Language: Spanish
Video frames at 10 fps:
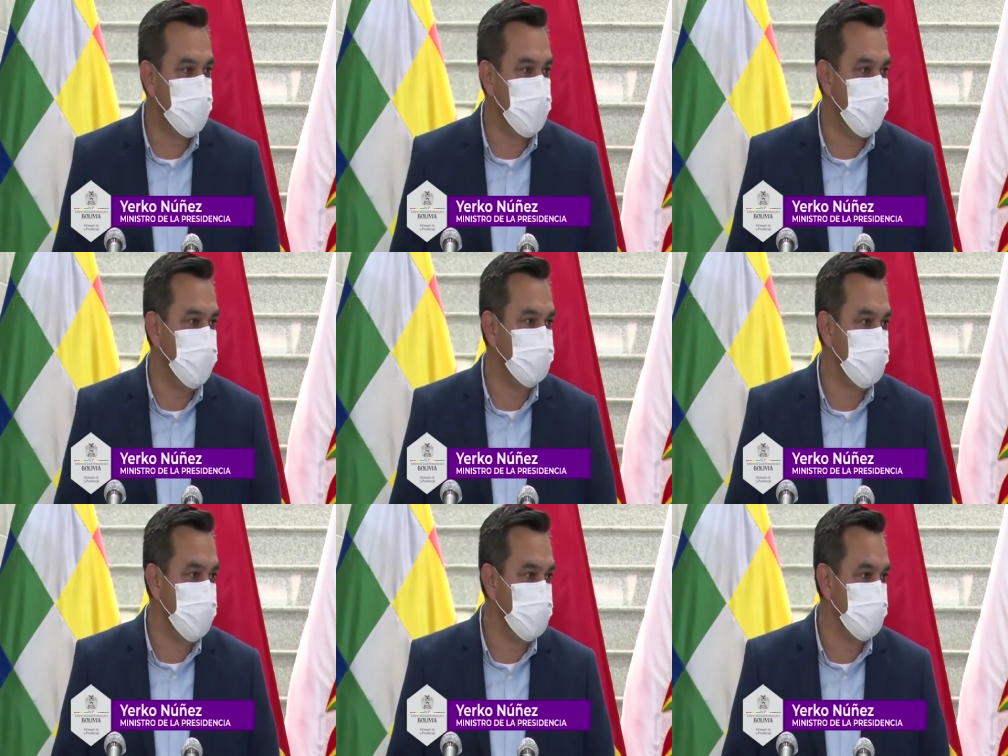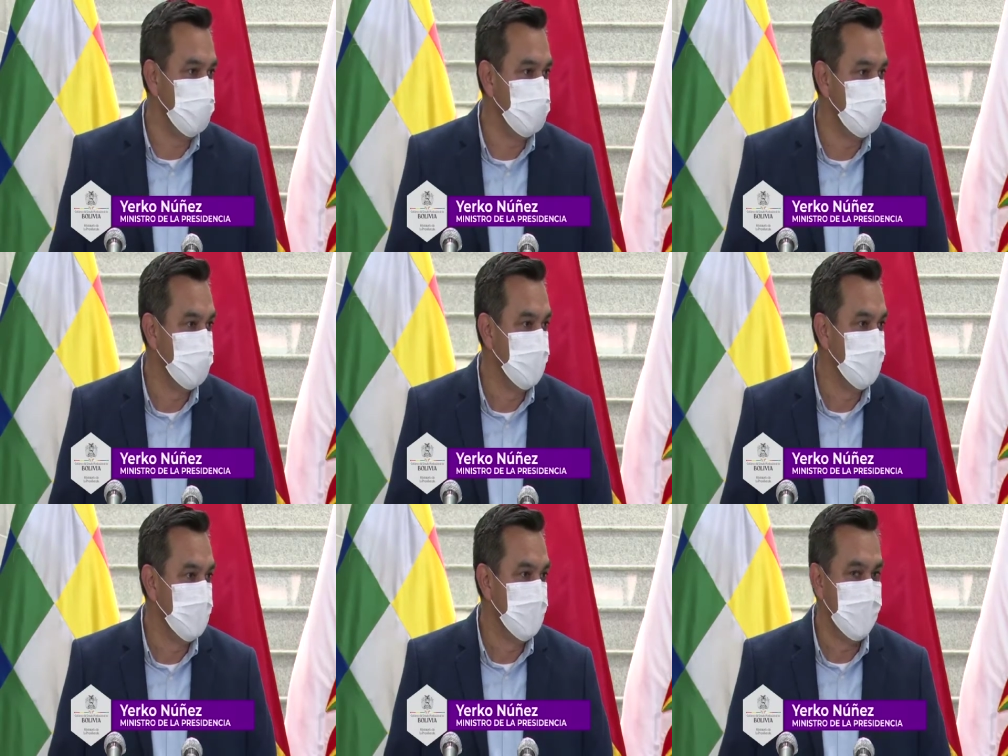permanentemente.
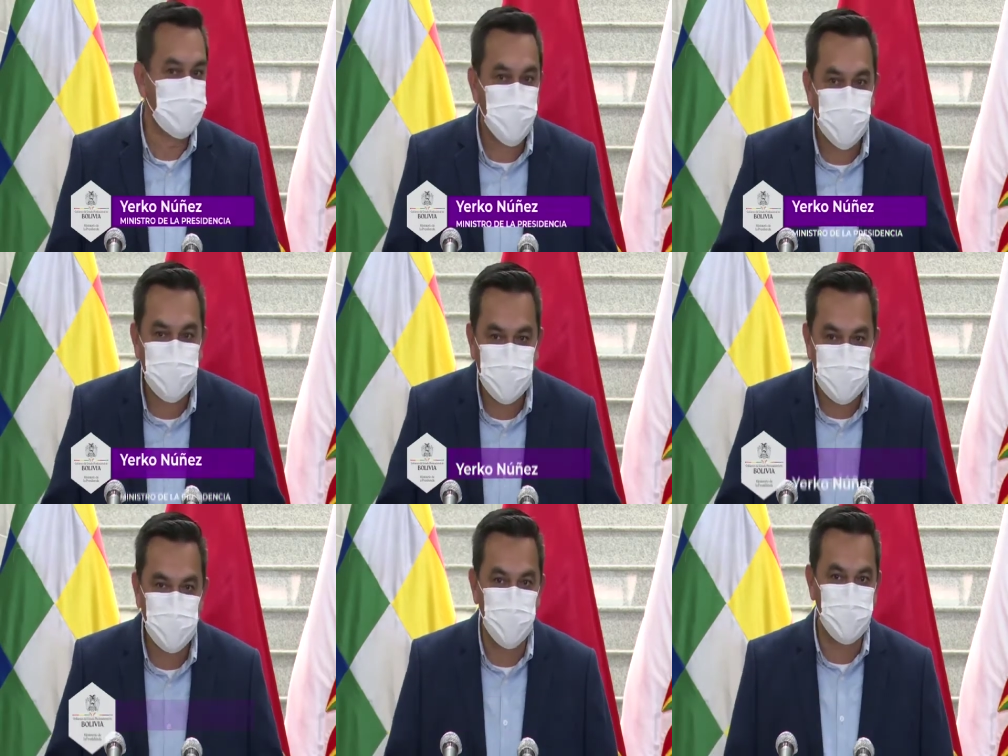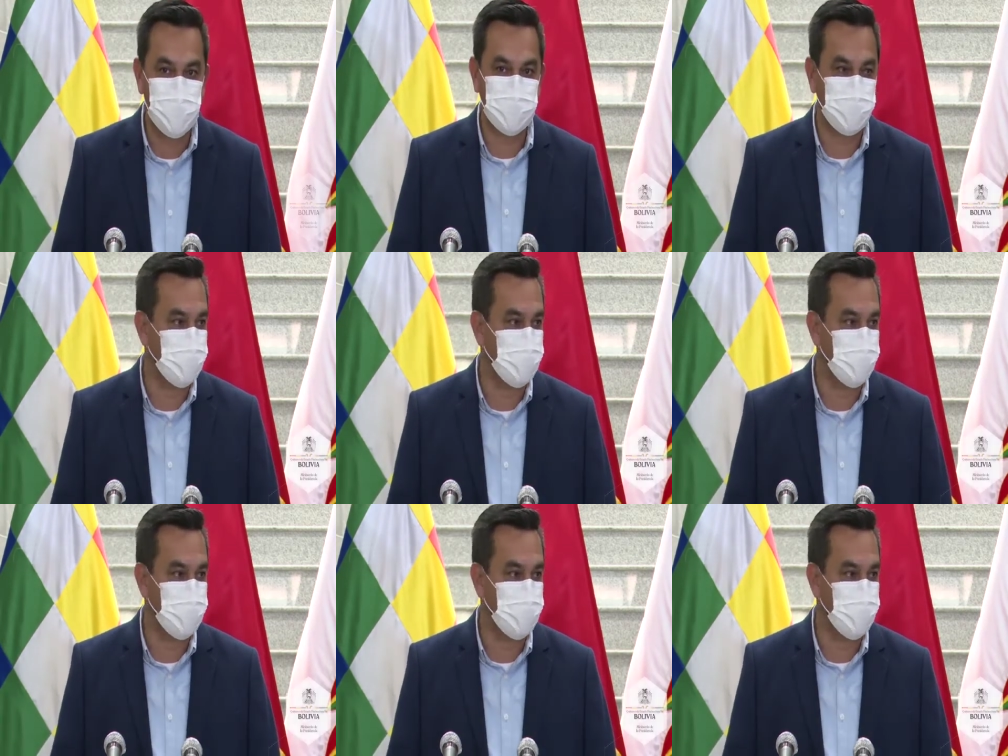Eso genera conflicto en